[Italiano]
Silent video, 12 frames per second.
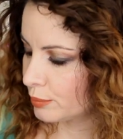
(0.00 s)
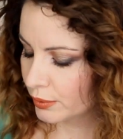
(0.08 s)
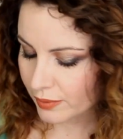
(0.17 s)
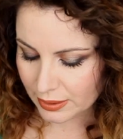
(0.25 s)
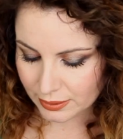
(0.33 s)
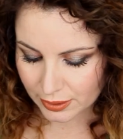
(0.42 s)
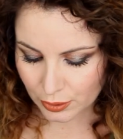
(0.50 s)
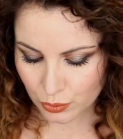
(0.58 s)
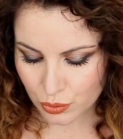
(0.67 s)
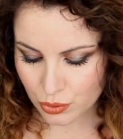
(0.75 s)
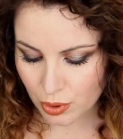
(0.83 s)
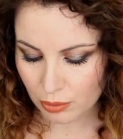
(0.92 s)
provate
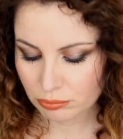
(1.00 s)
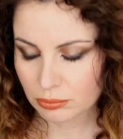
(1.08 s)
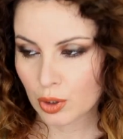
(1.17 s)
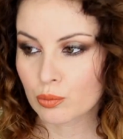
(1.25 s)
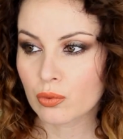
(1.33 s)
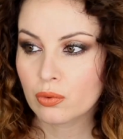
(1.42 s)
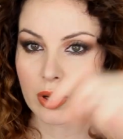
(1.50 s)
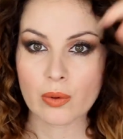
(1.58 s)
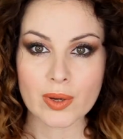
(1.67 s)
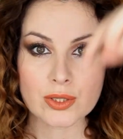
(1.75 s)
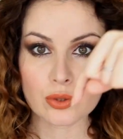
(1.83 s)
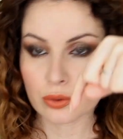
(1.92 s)
non so comunque
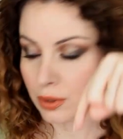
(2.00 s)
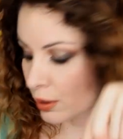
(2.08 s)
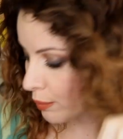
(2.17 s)
qua sotto nel